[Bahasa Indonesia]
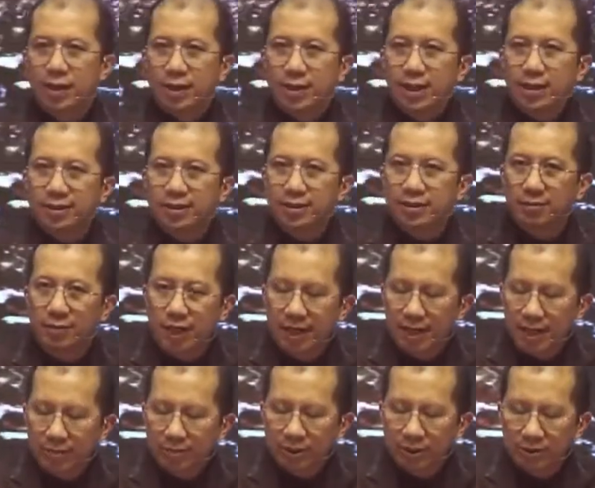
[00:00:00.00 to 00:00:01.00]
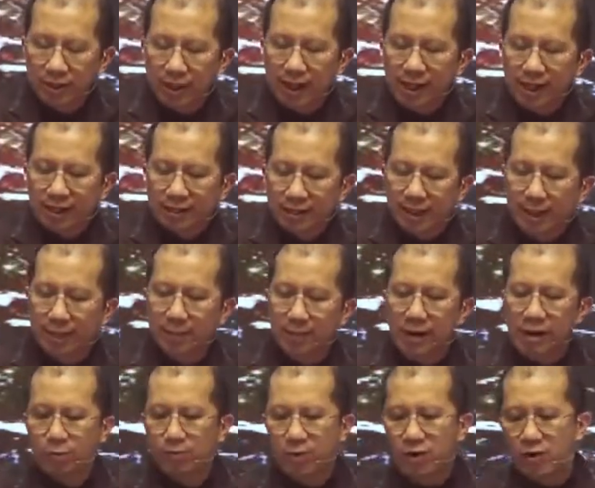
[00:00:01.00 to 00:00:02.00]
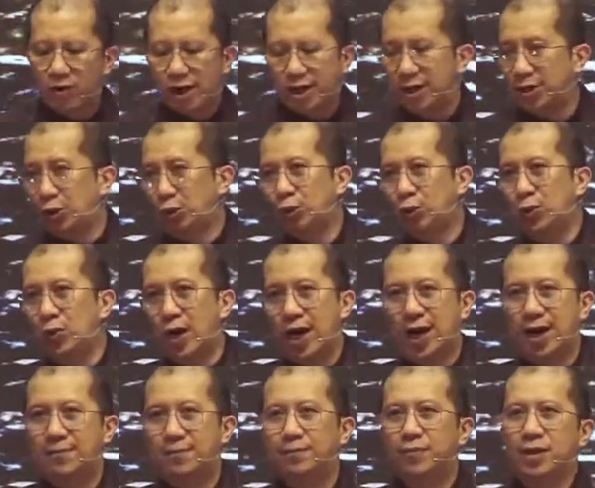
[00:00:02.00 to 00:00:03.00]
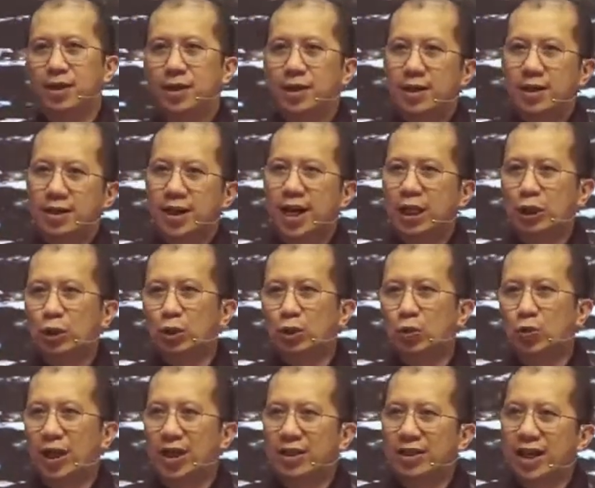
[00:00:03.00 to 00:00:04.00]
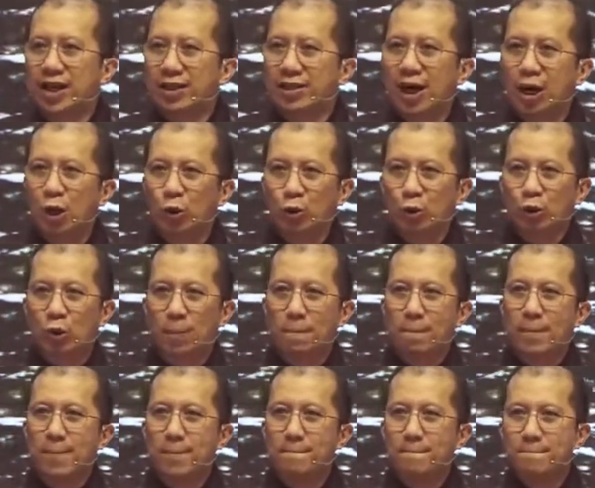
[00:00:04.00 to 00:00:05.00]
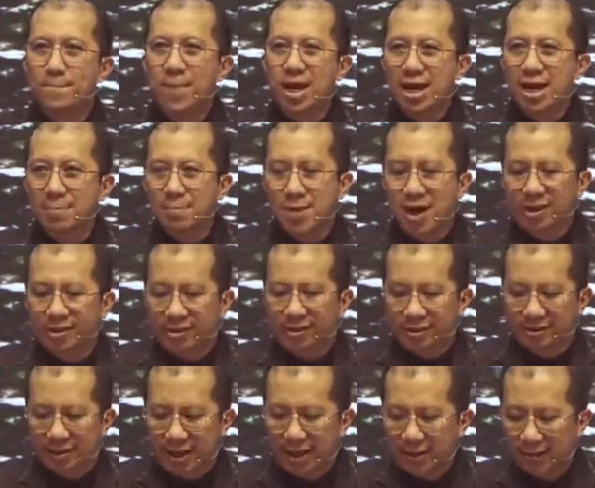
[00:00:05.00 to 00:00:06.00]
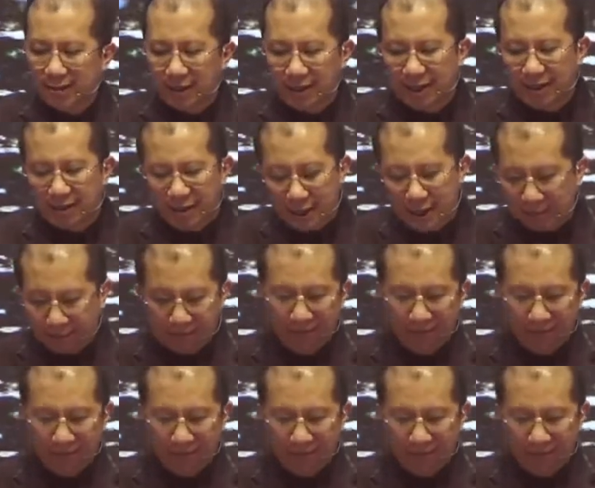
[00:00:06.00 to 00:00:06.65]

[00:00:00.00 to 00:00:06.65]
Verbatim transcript: Dan semalam saudara saya baru bawakan dua, yaitu Tuhan datang untuk membebaskan kita.